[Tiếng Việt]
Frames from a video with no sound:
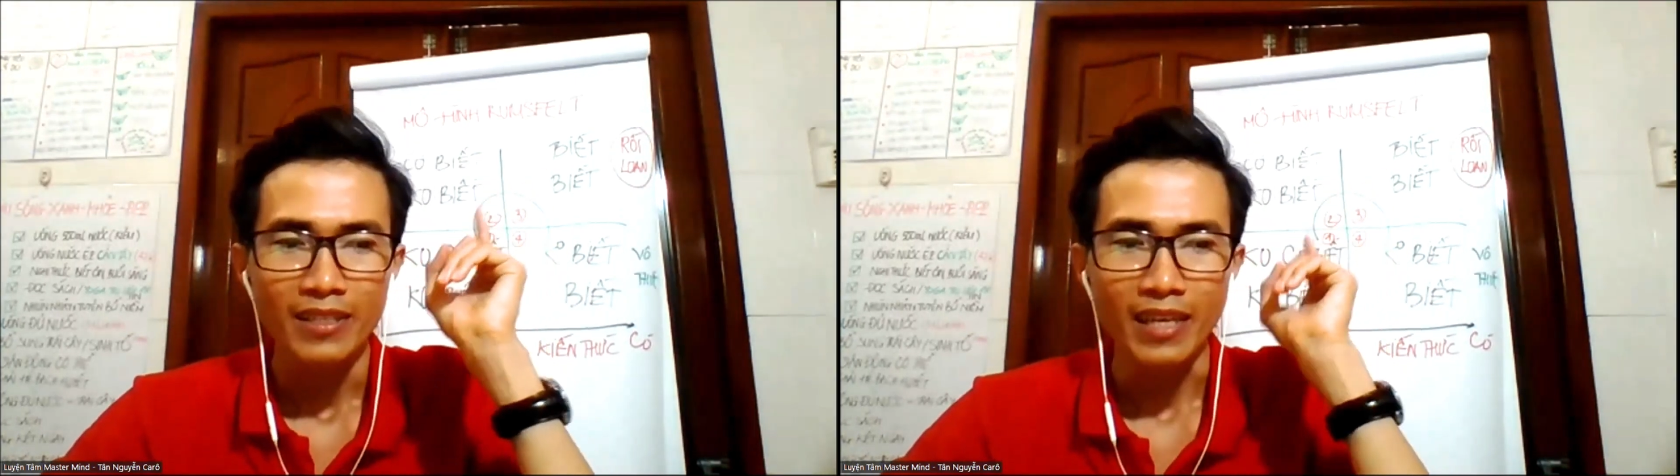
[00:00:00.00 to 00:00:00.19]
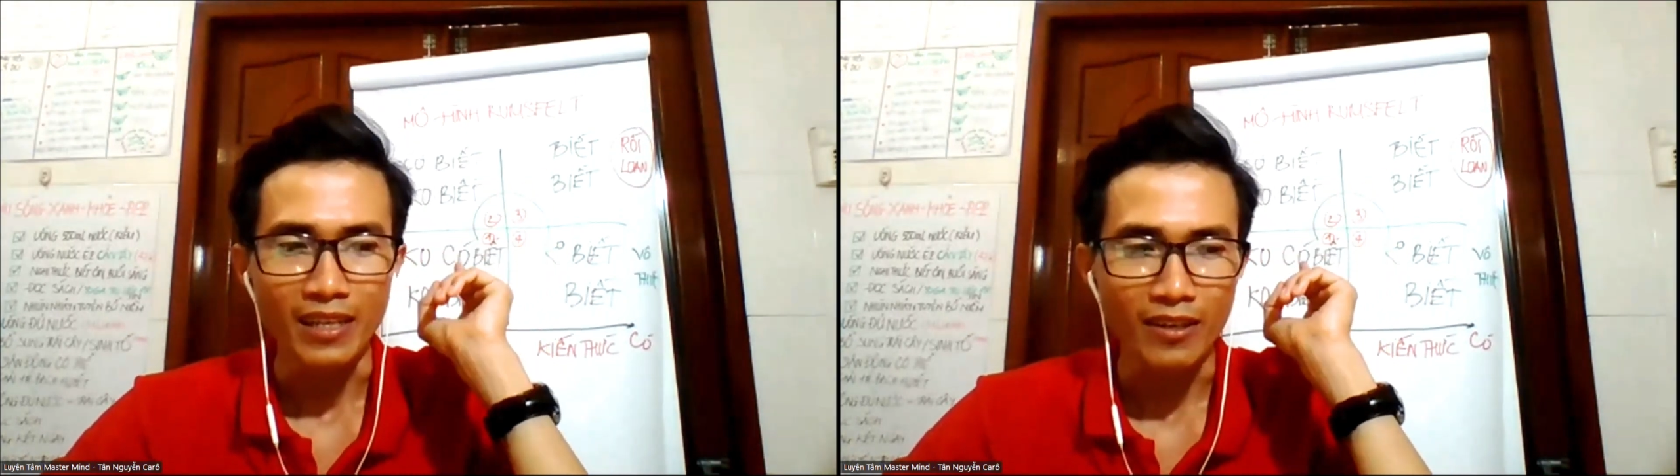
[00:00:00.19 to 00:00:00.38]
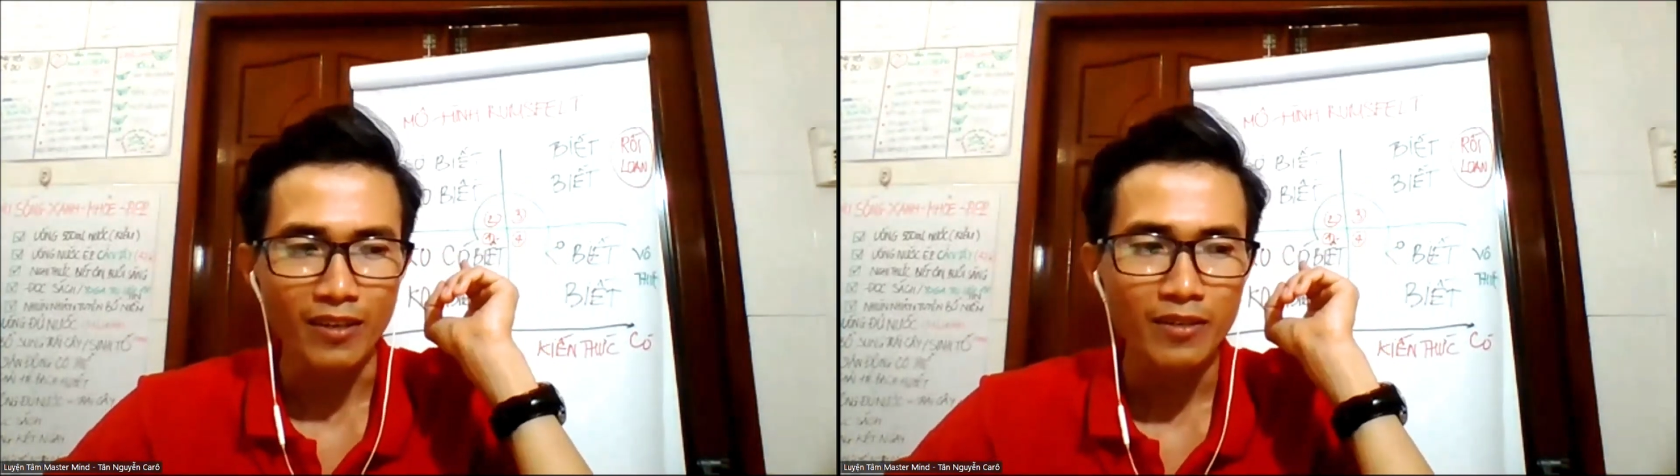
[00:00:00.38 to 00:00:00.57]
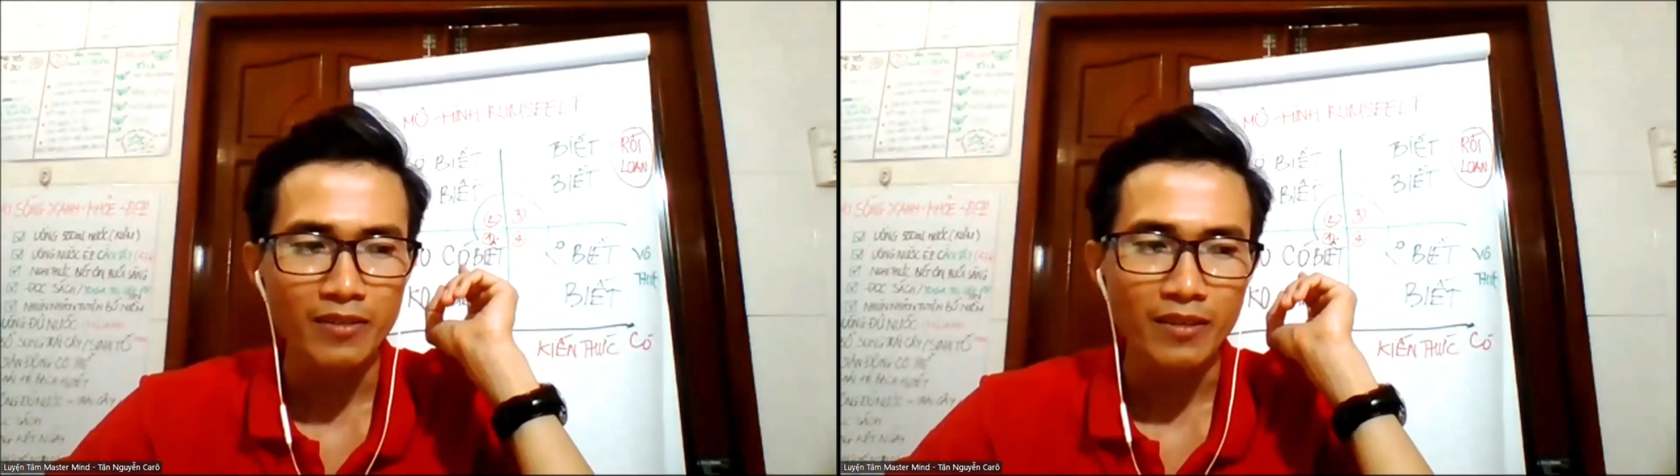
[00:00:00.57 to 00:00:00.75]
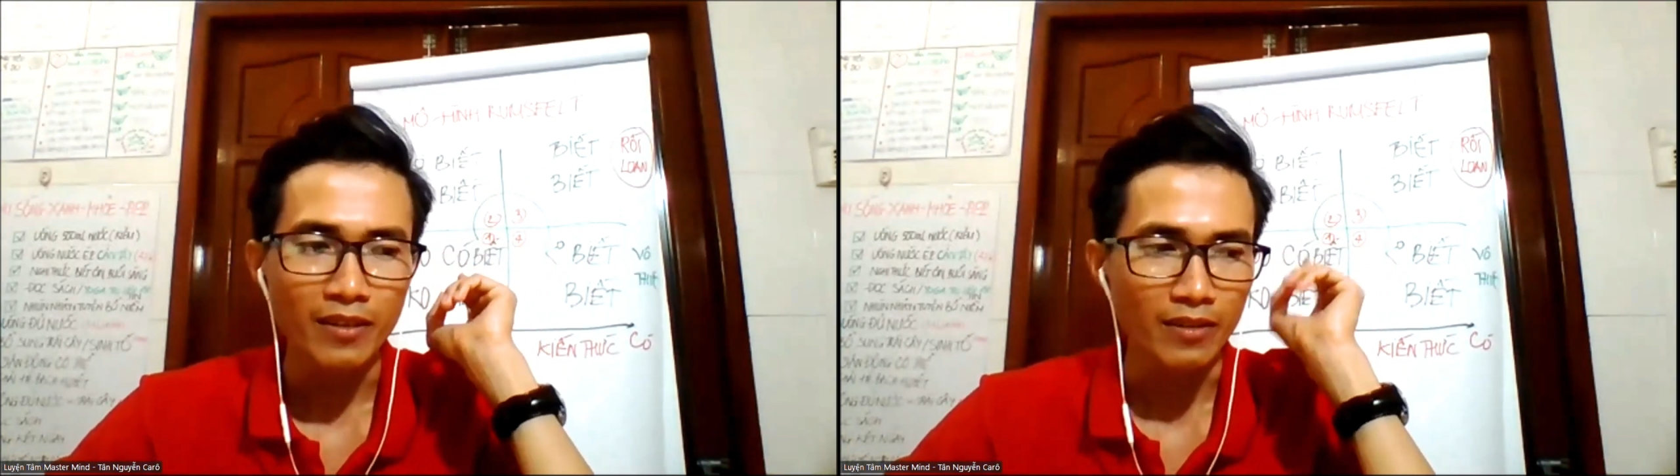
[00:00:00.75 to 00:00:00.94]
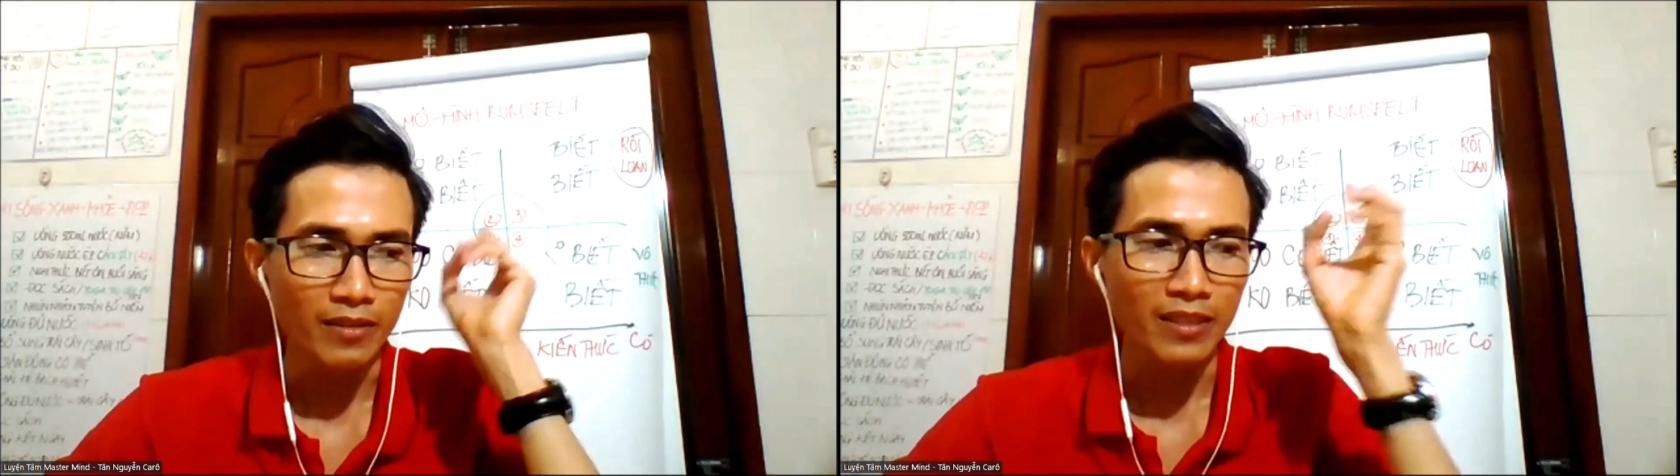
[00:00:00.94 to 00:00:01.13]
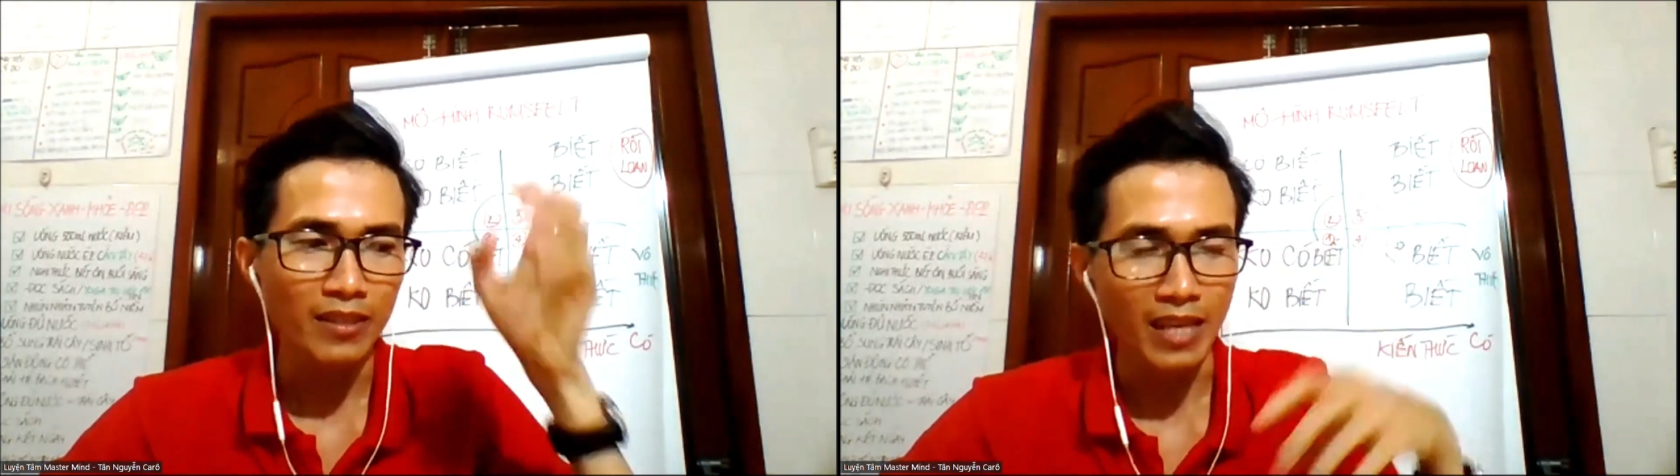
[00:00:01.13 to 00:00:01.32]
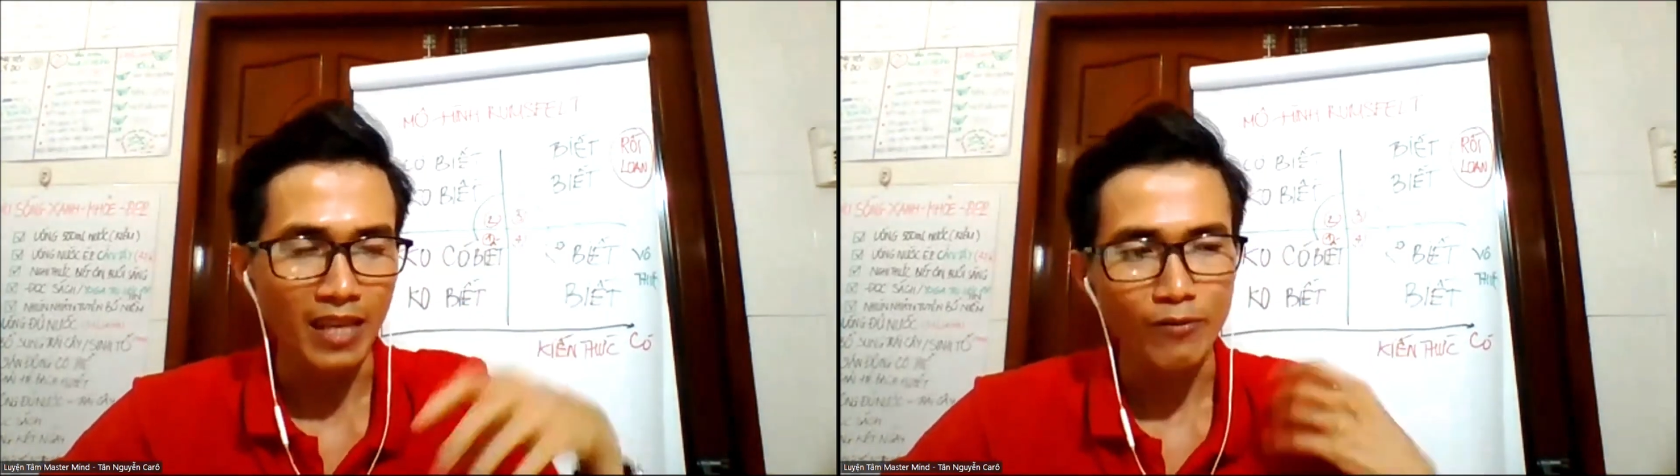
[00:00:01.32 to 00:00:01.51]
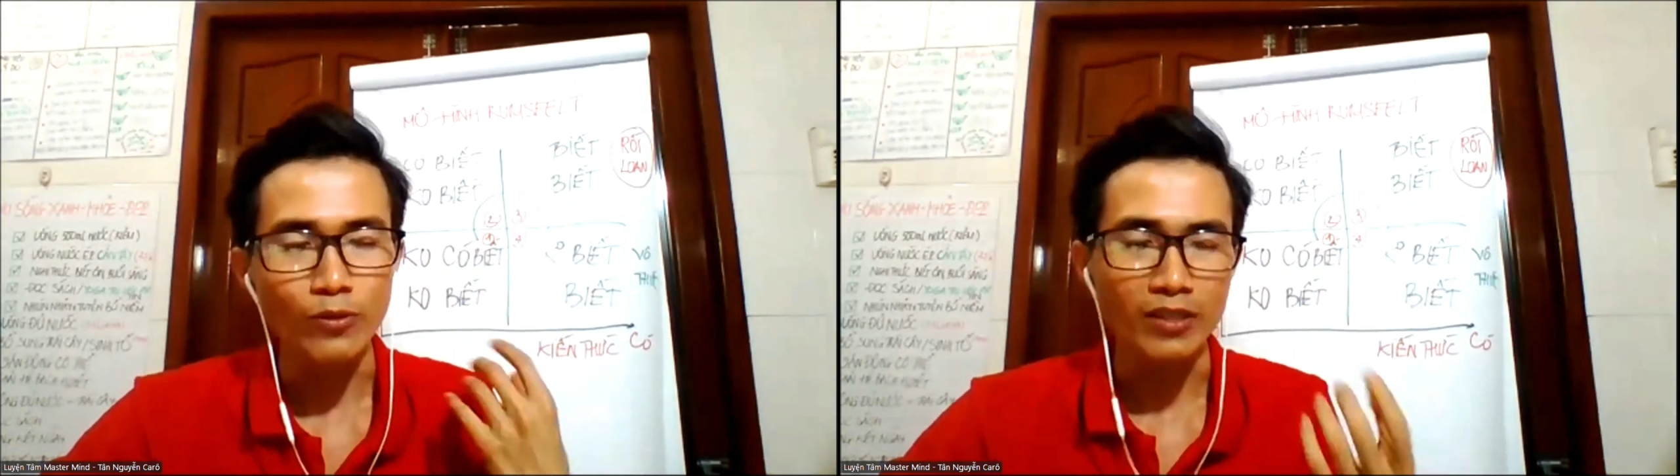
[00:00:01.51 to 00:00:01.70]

dành cho nó uh, cái thời gian ví dụ